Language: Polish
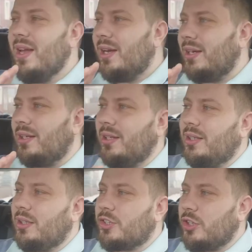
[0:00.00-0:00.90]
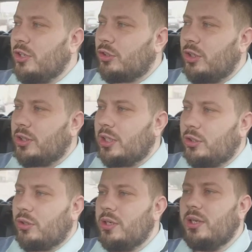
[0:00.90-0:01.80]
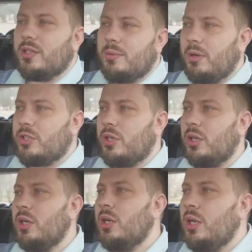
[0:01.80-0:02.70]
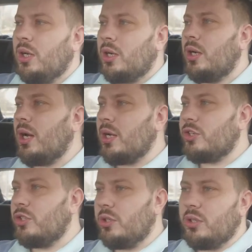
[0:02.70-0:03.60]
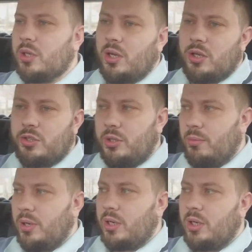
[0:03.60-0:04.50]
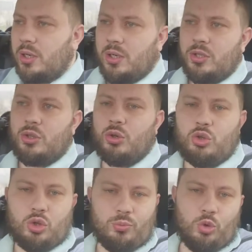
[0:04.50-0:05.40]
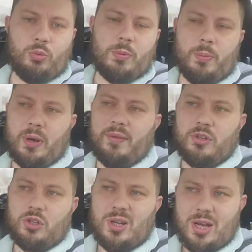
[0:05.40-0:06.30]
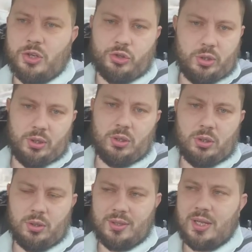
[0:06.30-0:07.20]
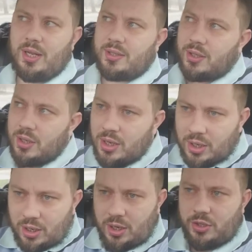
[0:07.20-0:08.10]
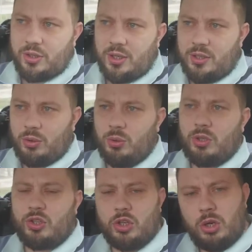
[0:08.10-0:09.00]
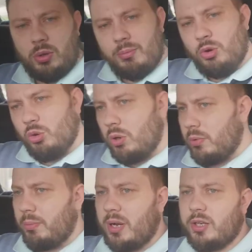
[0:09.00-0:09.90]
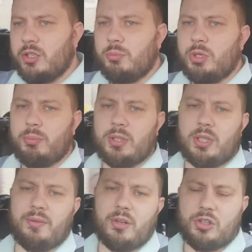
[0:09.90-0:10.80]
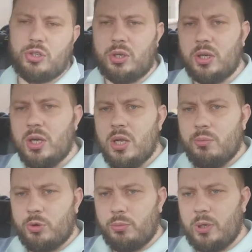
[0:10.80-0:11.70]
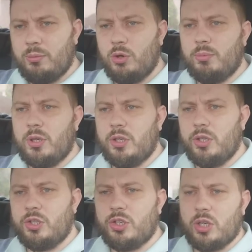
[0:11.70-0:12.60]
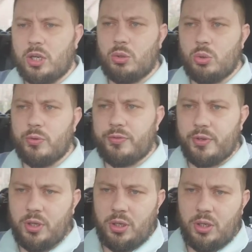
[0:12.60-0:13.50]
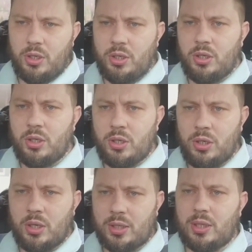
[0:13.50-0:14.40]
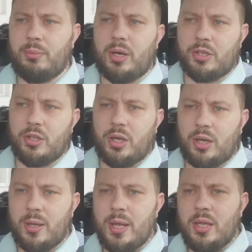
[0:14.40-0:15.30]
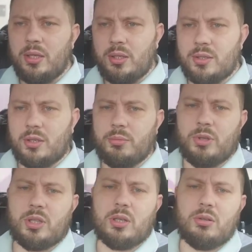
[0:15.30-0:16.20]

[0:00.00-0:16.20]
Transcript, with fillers: E, dlaczego trochę tak, trochę nie? Zobaczcie, każdy, każdy ma coś, co mógłby poprawić. Każdy z nas, każda instytucja szkoła mogłaby bardziej przypatrywać się problemom e, dzieciaków i, i, i jak najbardziej, ale nie zrobi tego,